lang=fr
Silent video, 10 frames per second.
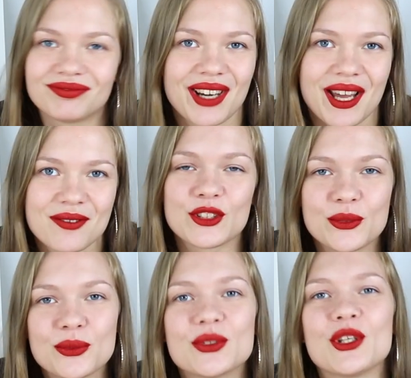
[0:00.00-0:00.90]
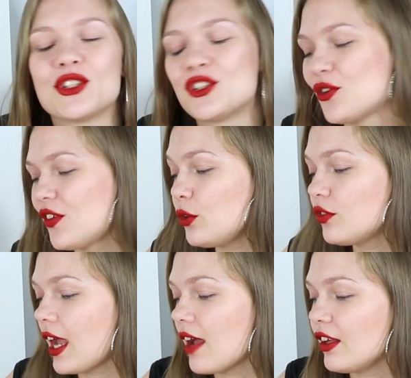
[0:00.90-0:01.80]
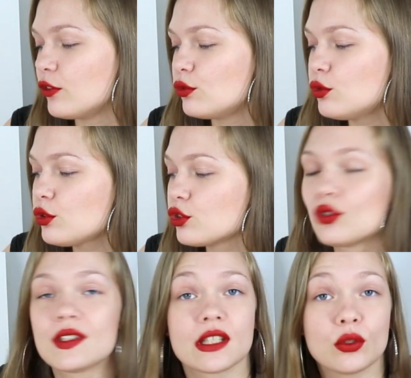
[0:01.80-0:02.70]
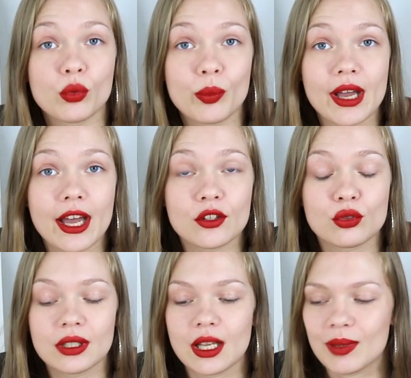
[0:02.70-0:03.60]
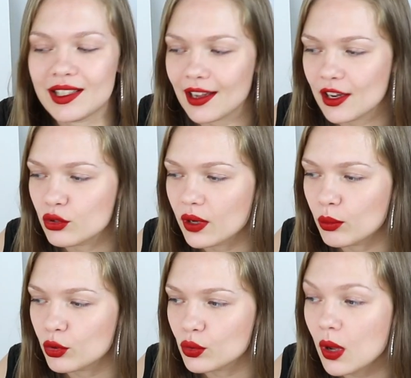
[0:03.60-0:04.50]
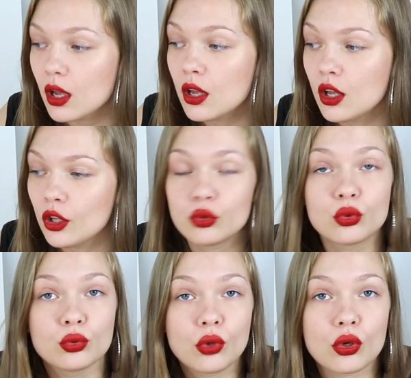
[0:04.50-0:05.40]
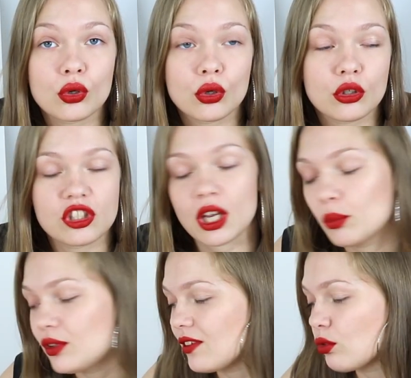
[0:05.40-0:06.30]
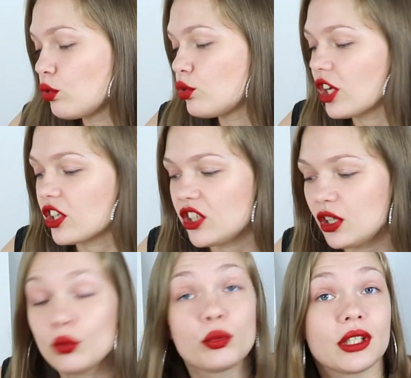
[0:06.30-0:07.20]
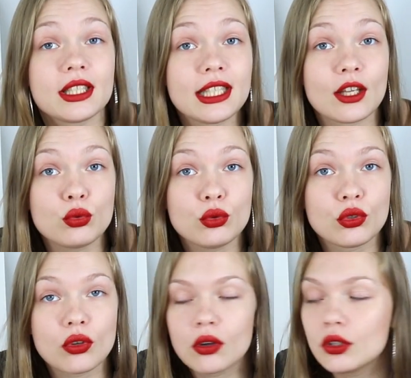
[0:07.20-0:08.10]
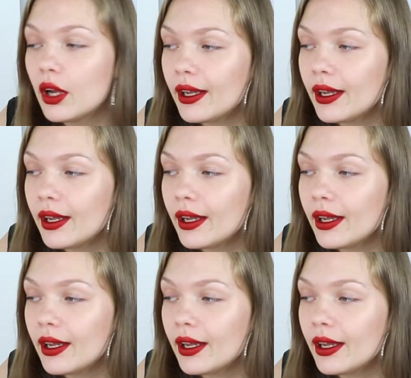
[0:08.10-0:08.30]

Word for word: Voilà. Donc, je vais l'ouvrir avec vous. Je ne sais donc pas de quel matériel j'aurai besoin. Donc, euh, j'irai peut-être le chercher ou peut-être qu'il y a tout dedans.